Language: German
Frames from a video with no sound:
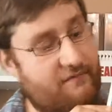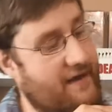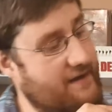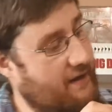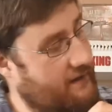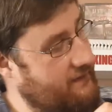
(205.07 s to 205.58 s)
im
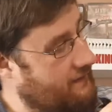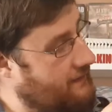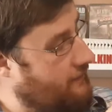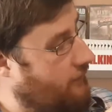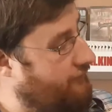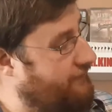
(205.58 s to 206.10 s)
Weltall.
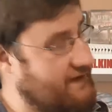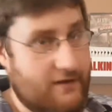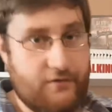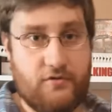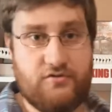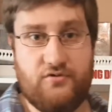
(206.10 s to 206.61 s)
Und wenn
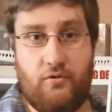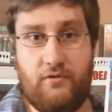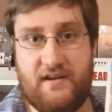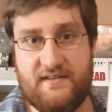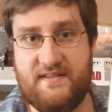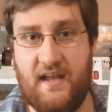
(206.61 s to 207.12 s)
der deutschen Ton
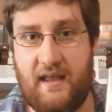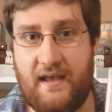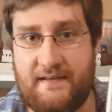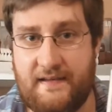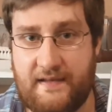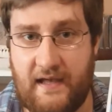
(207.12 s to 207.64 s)
hat, ist das
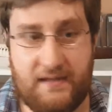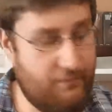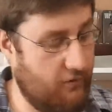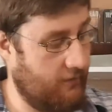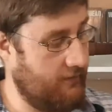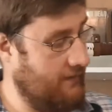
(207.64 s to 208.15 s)
richtig geil,
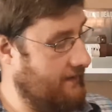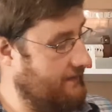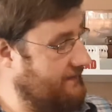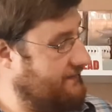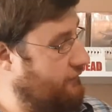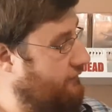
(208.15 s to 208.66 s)
Björn.
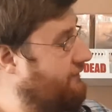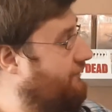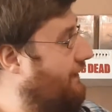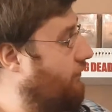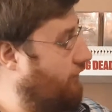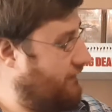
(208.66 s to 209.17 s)
Der sieht auf jeden
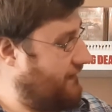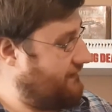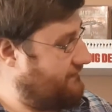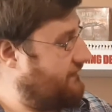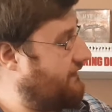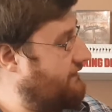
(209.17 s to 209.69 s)
Fall auch
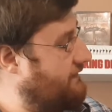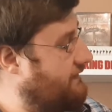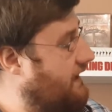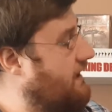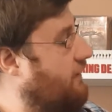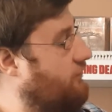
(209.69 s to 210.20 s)
richtig, richtig
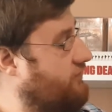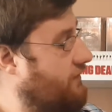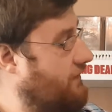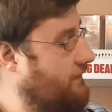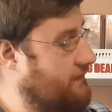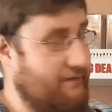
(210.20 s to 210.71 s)
geil aus.
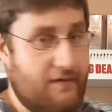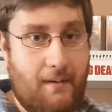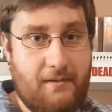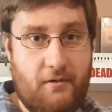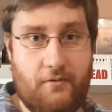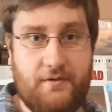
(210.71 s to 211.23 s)
Den Film
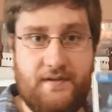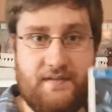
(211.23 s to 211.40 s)
habe ich auch noch nie